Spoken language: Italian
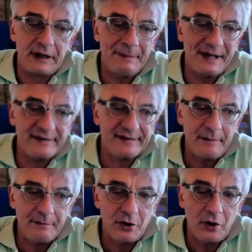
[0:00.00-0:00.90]
Per
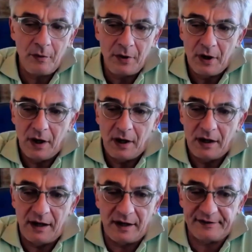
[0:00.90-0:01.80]
esempio,
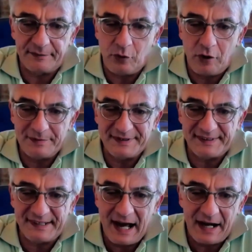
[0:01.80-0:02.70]
la si può
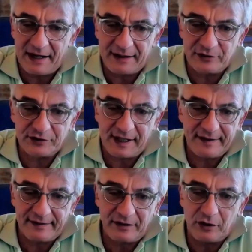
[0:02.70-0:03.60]
mischiare la
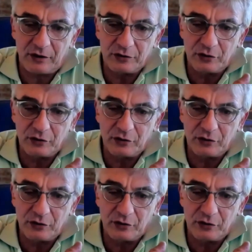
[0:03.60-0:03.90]
sostanza no,